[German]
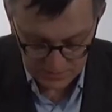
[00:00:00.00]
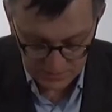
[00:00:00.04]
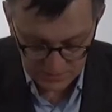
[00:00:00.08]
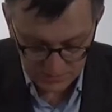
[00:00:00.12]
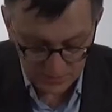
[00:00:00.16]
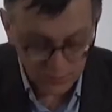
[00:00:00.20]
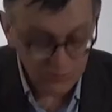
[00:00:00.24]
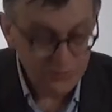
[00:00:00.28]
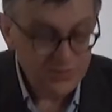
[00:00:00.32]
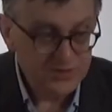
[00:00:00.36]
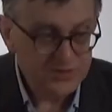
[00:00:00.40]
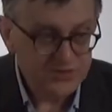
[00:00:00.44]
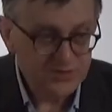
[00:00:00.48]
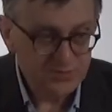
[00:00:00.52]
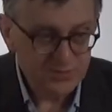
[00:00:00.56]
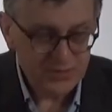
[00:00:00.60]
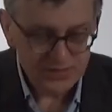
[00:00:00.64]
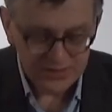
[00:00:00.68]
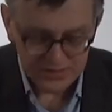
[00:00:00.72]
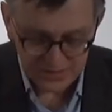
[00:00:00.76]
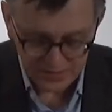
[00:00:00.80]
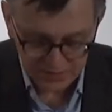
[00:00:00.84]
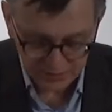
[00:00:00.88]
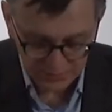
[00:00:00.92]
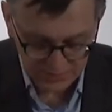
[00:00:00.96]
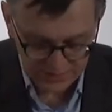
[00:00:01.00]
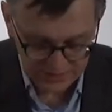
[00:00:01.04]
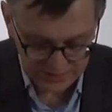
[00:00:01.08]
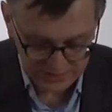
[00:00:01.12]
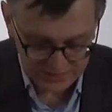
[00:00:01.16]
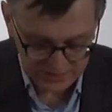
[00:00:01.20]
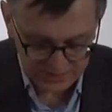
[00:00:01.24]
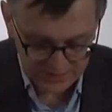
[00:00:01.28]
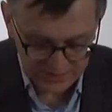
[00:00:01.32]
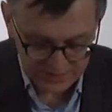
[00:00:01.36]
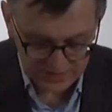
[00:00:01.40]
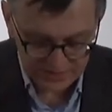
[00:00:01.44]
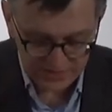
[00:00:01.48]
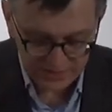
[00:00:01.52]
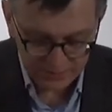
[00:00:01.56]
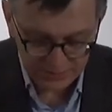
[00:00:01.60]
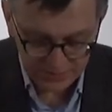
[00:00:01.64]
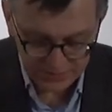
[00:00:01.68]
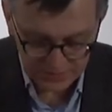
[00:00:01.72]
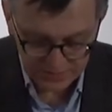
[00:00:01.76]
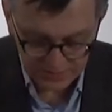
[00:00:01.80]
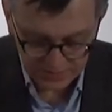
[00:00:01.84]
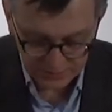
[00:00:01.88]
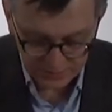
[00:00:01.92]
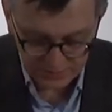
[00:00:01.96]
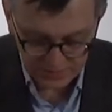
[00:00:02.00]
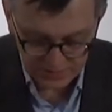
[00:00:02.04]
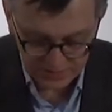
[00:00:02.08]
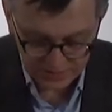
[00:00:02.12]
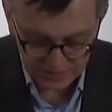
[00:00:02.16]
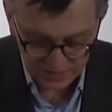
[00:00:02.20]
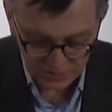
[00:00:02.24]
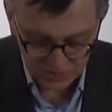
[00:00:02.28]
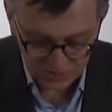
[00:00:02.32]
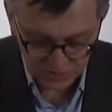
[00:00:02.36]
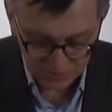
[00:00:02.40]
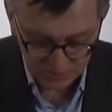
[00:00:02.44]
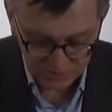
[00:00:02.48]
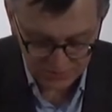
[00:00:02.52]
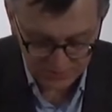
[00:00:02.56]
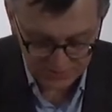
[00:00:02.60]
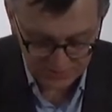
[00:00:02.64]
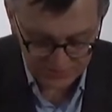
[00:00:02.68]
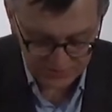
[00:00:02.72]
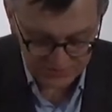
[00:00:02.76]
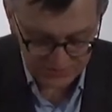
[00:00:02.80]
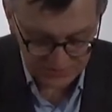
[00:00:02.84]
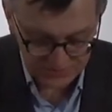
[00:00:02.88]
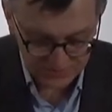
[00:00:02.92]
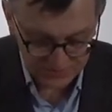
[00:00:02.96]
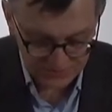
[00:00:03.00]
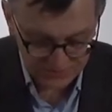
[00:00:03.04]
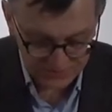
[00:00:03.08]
So viel zum allgemeinen Charakterbild Amalie Schoppes.